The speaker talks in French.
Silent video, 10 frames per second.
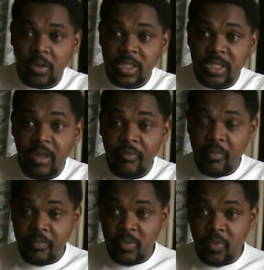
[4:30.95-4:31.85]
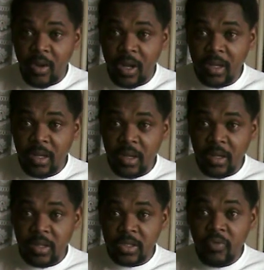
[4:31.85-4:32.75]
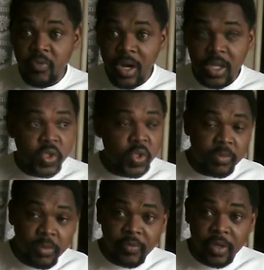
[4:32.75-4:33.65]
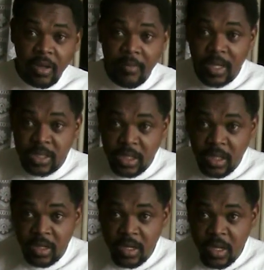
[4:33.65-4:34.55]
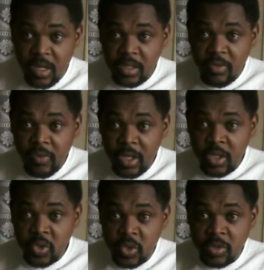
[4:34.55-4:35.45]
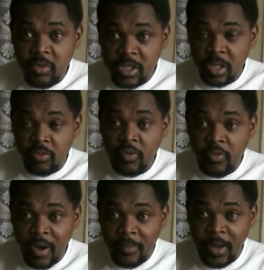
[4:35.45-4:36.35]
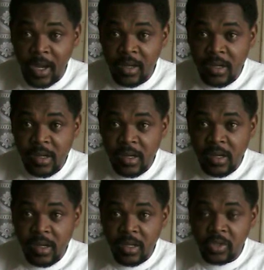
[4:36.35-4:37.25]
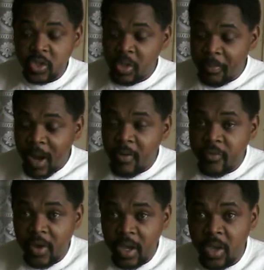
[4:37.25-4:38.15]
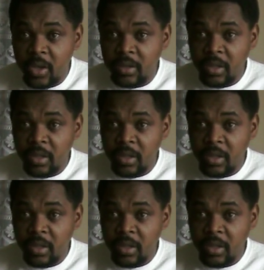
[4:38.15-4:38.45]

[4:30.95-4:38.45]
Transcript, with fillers: Ça signifie pourquoi je vois les choses, mon frère et ma soeur. Je vois des choses, mon sœur que vous ne voyez pas. Je ne suis pas un voyant.